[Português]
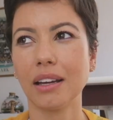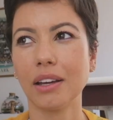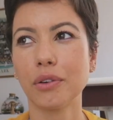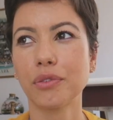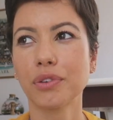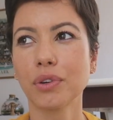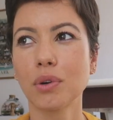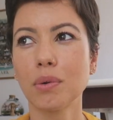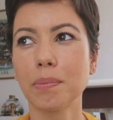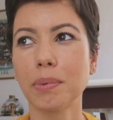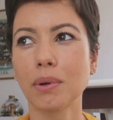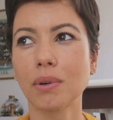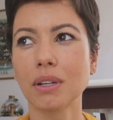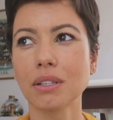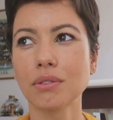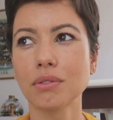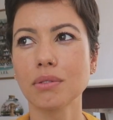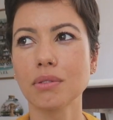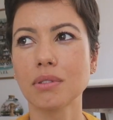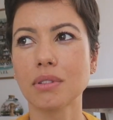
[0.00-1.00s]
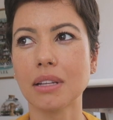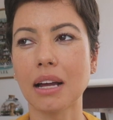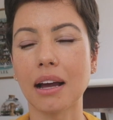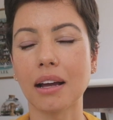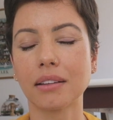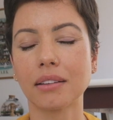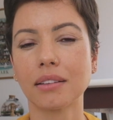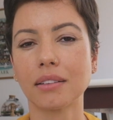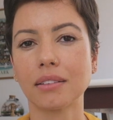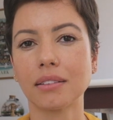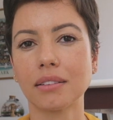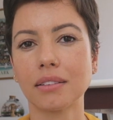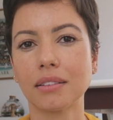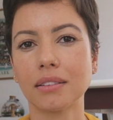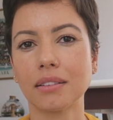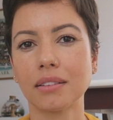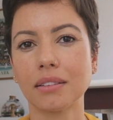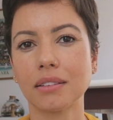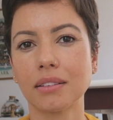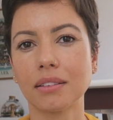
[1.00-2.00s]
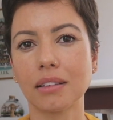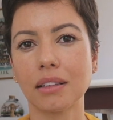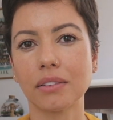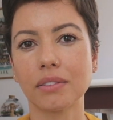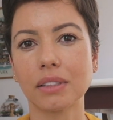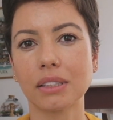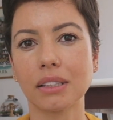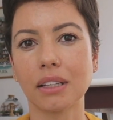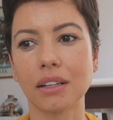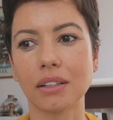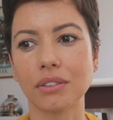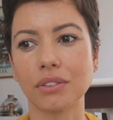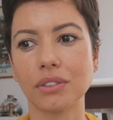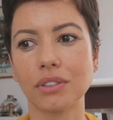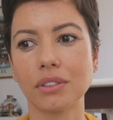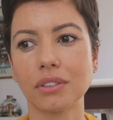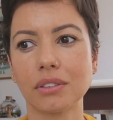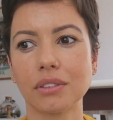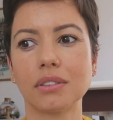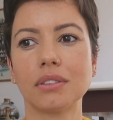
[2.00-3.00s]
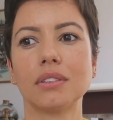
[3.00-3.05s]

Eu fico um pouco assustada, na verdade.